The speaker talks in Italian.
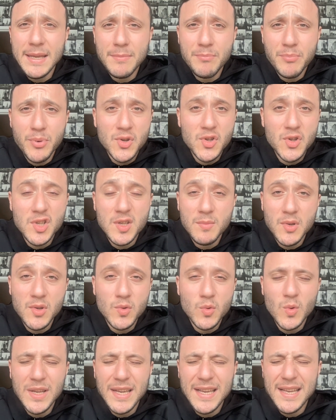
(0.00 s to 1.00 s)
i
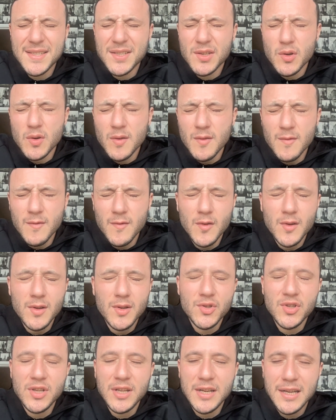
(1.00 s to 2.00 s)
prossimi tool che
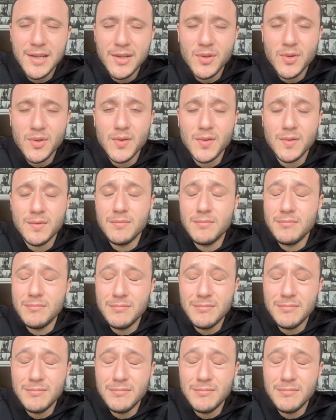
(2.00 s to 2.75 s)
sconvolgeranno